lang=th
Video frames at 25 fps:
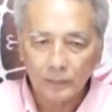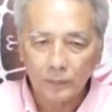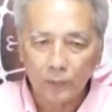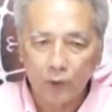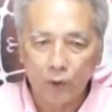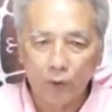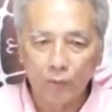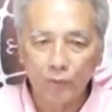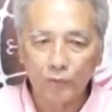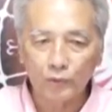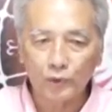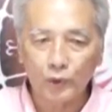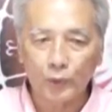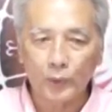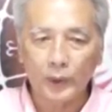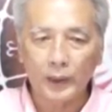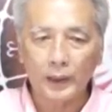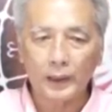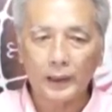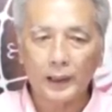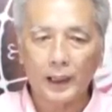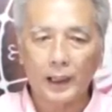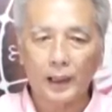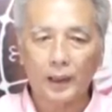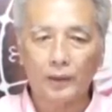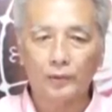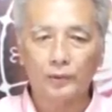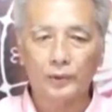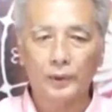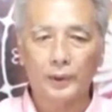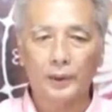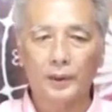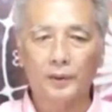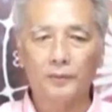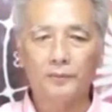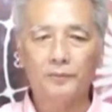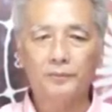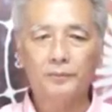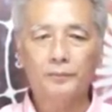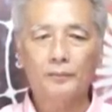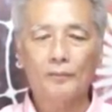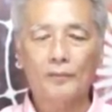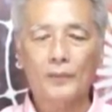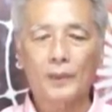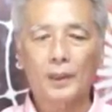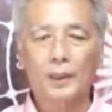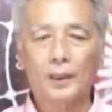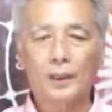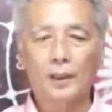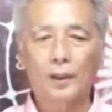ผมสวิตนาเกษม
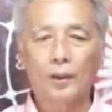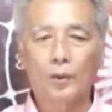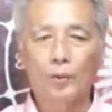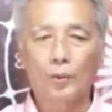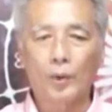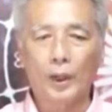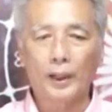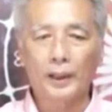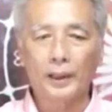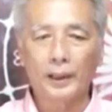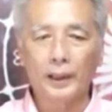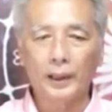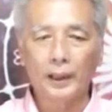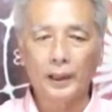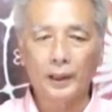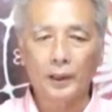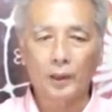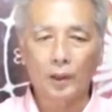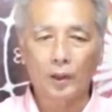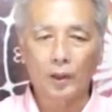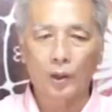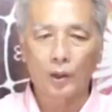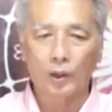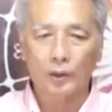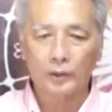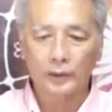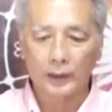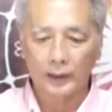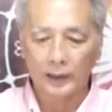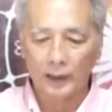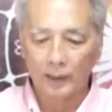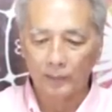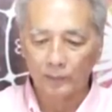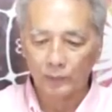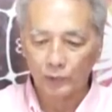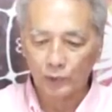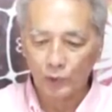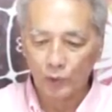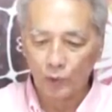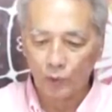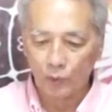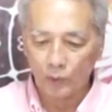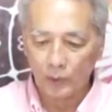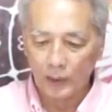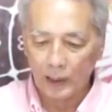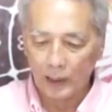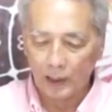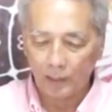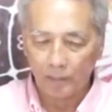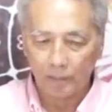วันนี้ก็จะนำโชค
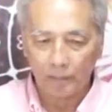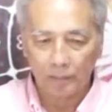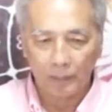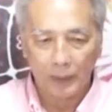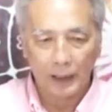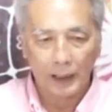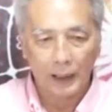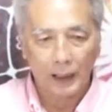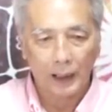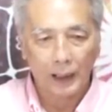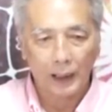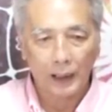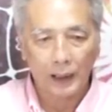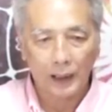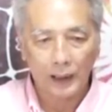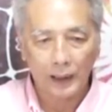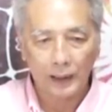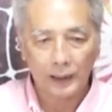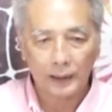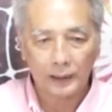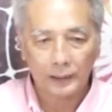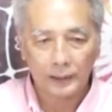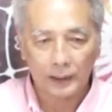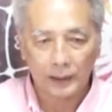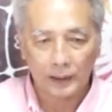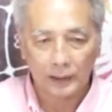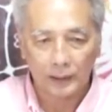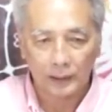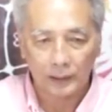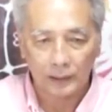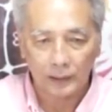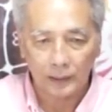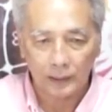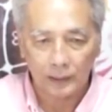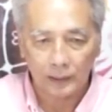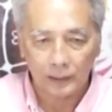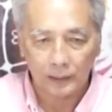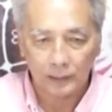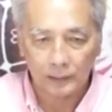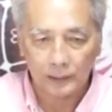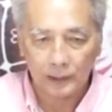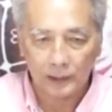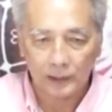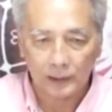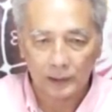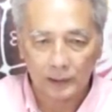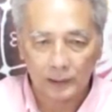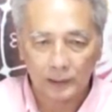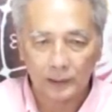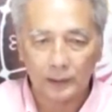ลาภมาให้ท่านอีก
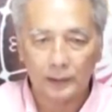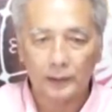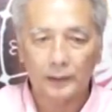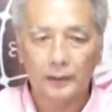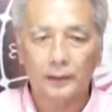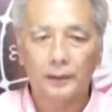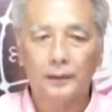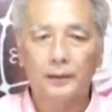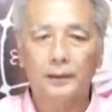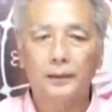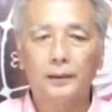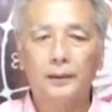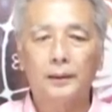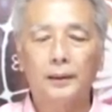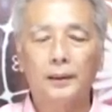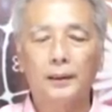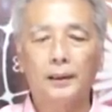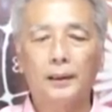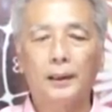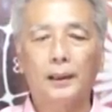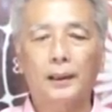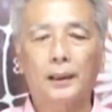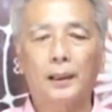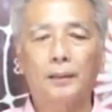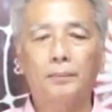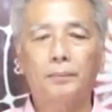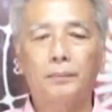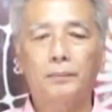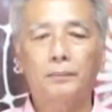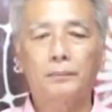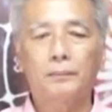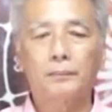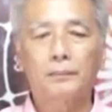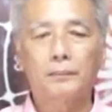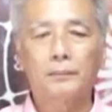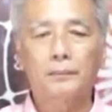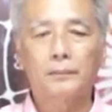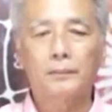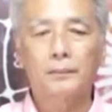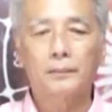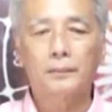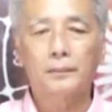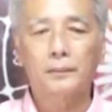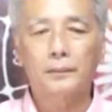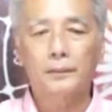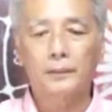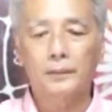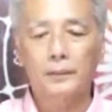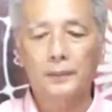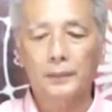เช่นเคยนะครับ
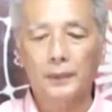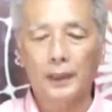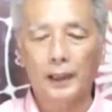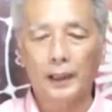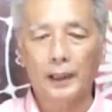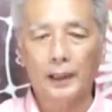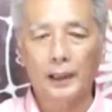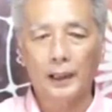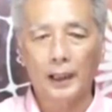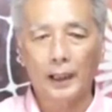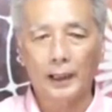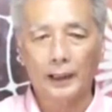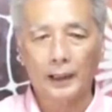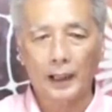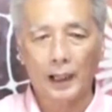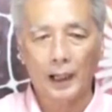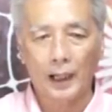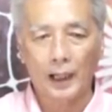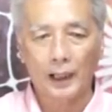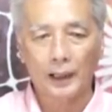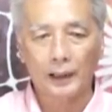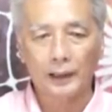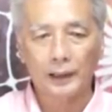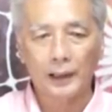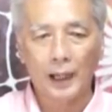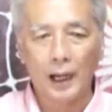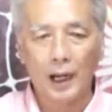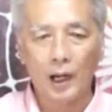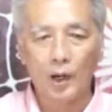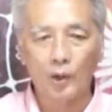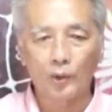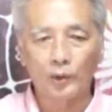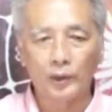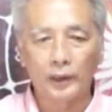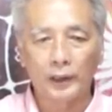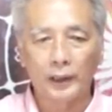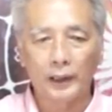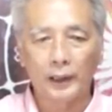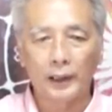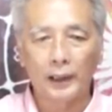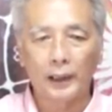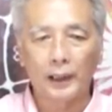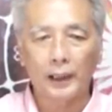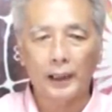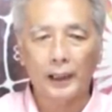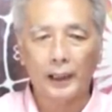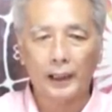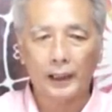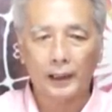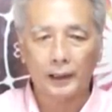ในรายการดาวดี
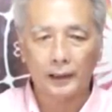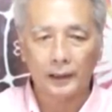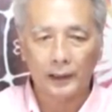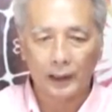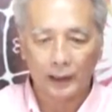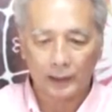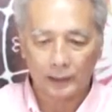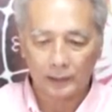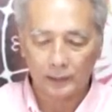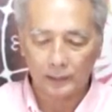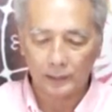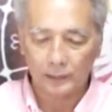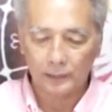เลขเด็ด